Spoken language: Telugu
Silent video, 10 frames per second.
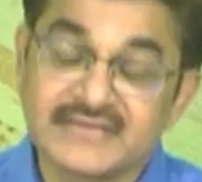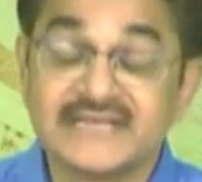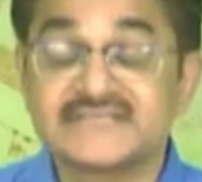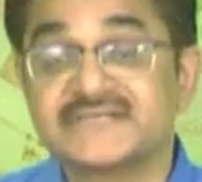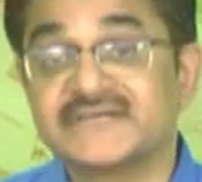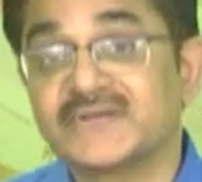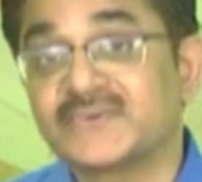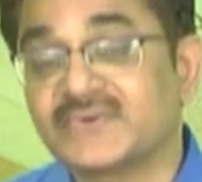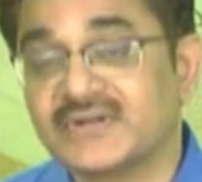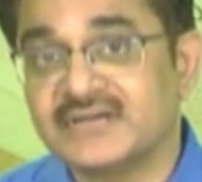రియల్ ఎస్టేట్లో
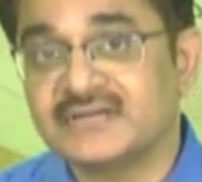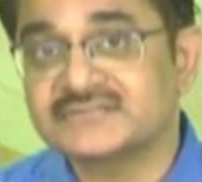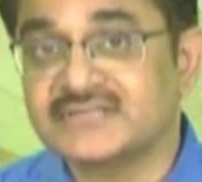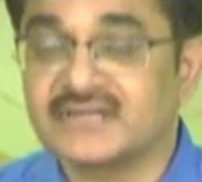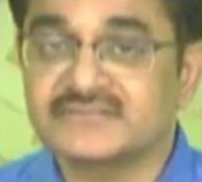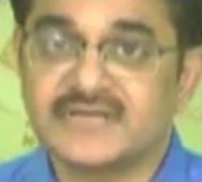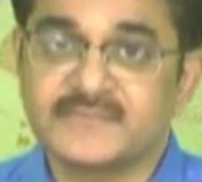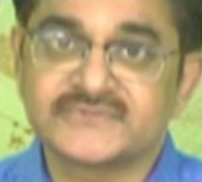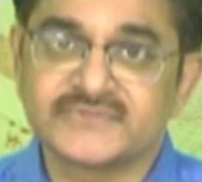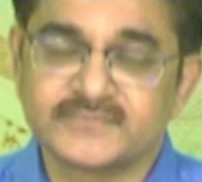కూడా చాలా
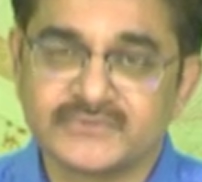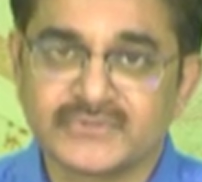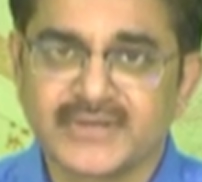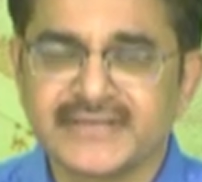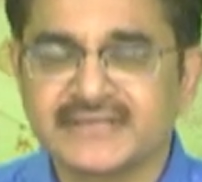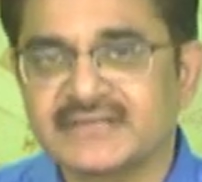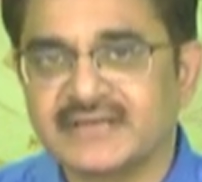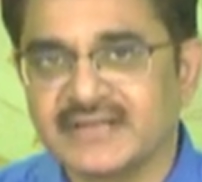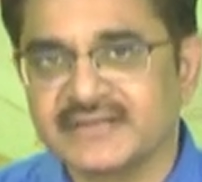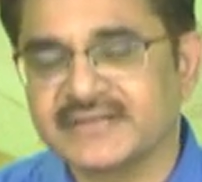జాబ్స్ పోతున్నాయి
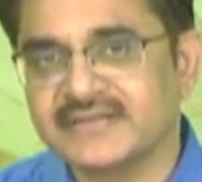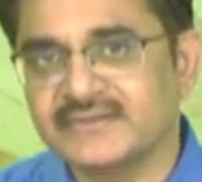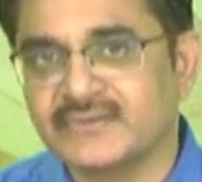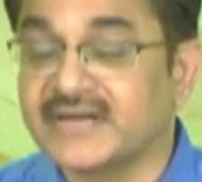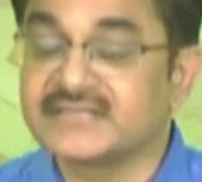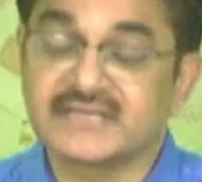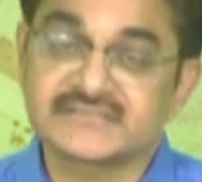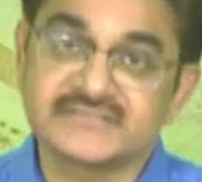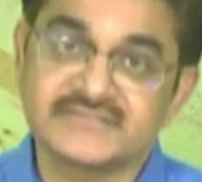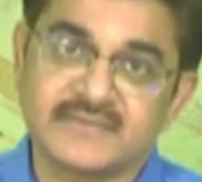అలాగే ఒక ఐదు
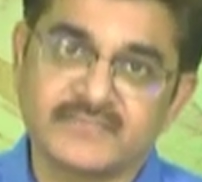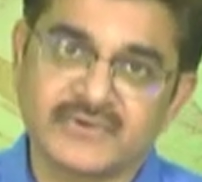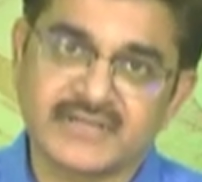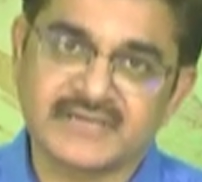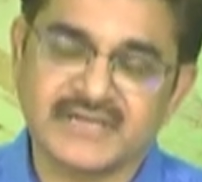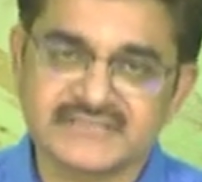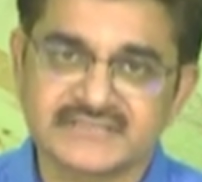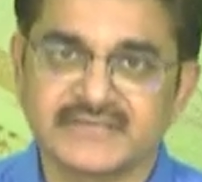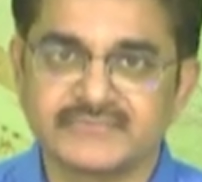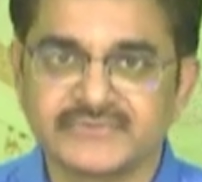లక్షలు జాబ్ పోవడానికి
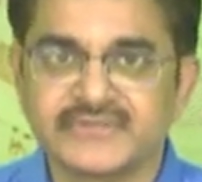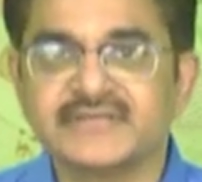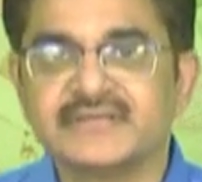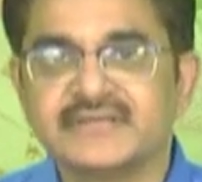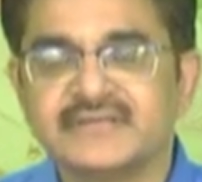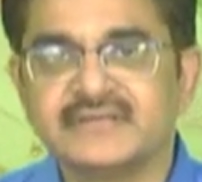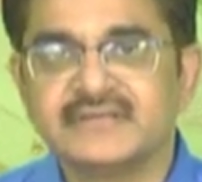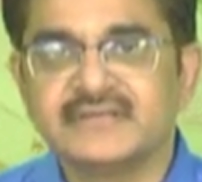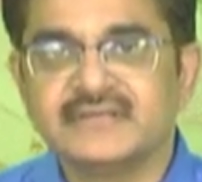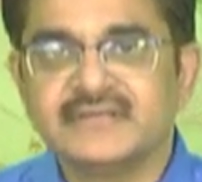ఆస్కారం ఉంది
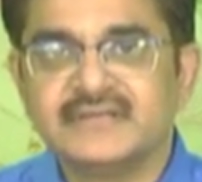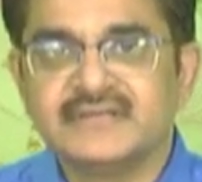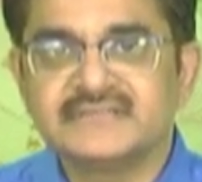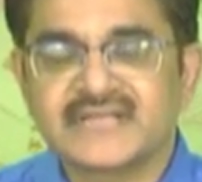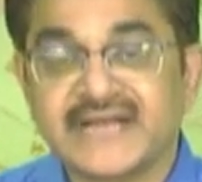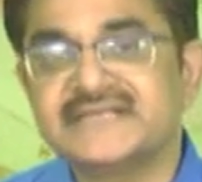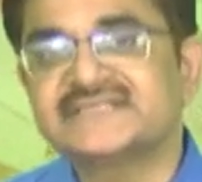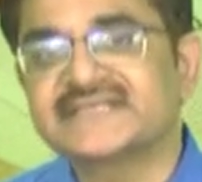సార్ ఐటీ